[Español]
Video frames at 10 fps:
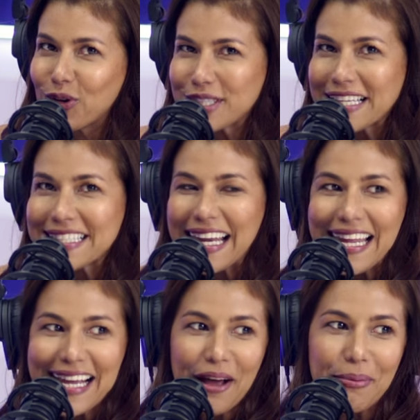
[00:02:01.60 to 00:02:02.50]
y de los que están
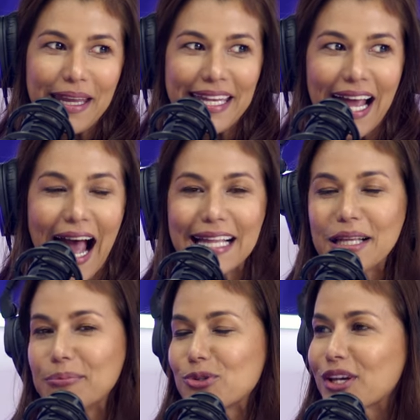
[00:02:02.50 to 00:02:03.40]
en cabina
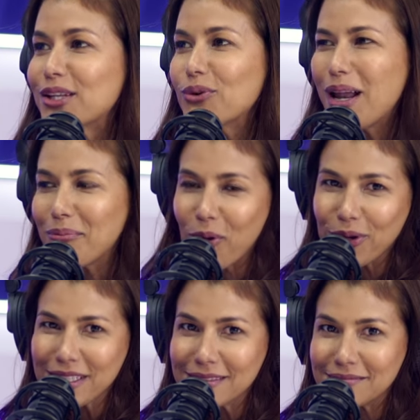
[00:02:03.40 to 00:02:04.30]
andan buscando el
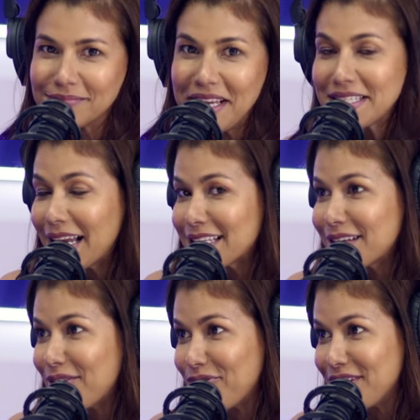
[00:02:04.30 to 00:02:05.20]
amor y se le
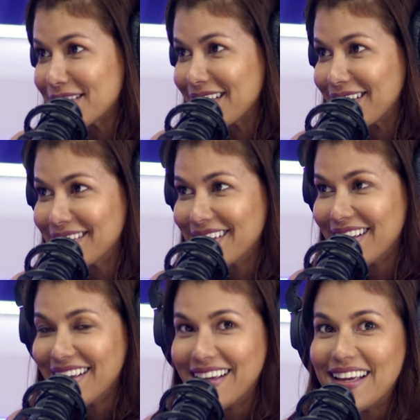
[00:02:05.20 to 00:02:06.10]
hace difícil?
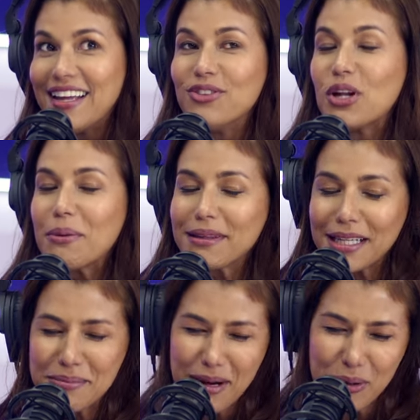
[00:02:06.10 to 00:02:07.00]
No
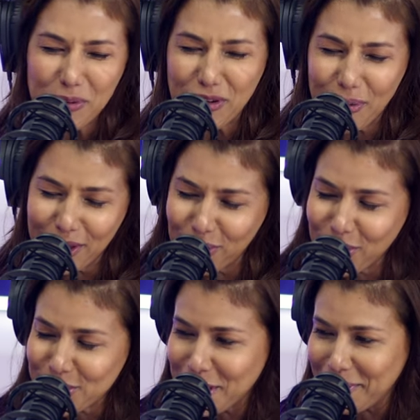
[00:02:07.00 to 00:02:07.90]
levanten la mano, por favor, que no
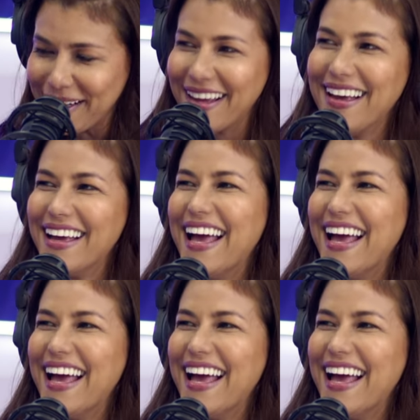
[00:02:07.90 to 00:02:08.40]
quiero saber.